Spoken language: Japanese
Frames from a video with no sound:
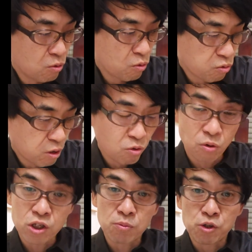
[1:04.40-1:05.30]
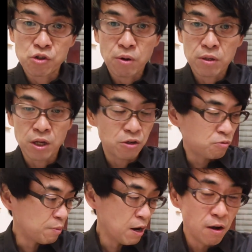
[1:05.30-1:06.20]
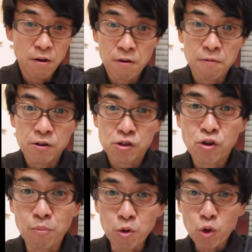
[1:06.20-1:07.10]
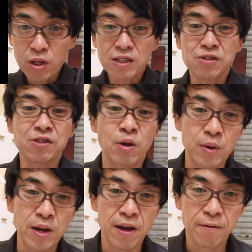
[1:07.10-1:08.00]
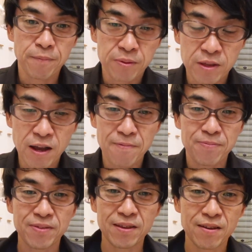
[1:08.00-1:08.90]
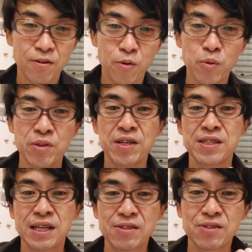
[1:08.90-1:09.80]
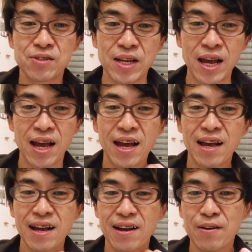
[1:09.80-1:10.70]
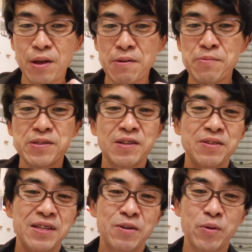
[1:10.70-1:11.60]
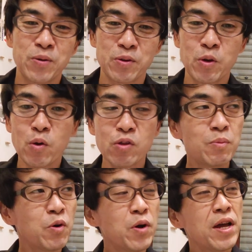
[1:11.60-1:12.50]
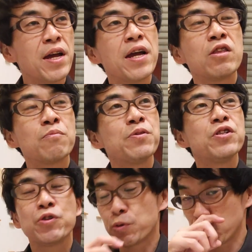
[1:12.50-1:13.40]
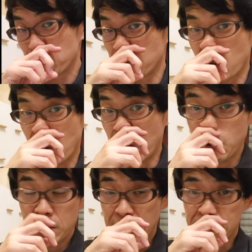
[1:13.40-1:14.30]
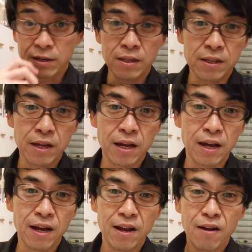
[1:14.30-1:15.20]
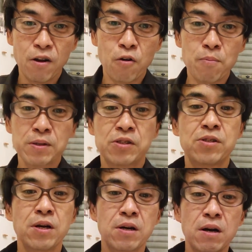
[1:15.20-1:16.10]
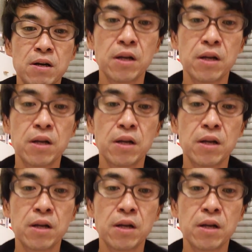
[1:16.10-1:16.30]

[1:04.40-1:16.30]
折ったりとかしてもシワになりにくまあ、すごい戻りやすいですけどね。で、この T シャツっすね。え ME さん T、この、両方とも、えっ、ー、と、ビシュールのやつなんで、ほんまツヤ感